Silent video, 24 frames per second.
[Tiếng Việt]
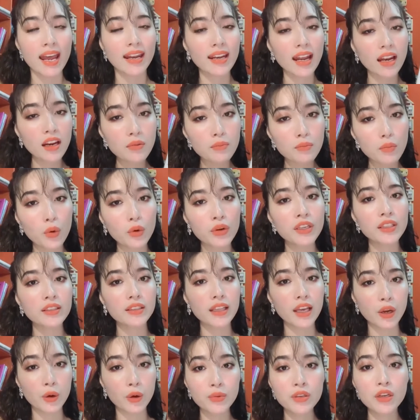đã được Bộ Y
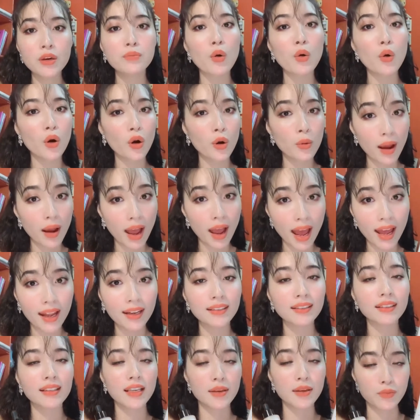tế cũng như Bộ Công
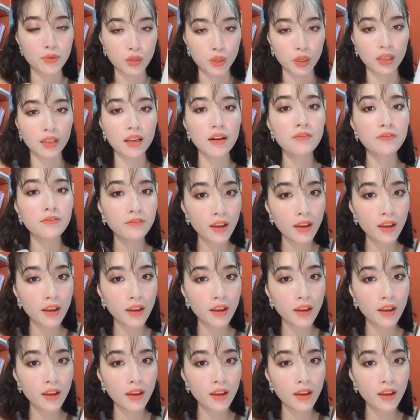an kiểm duyệt cấp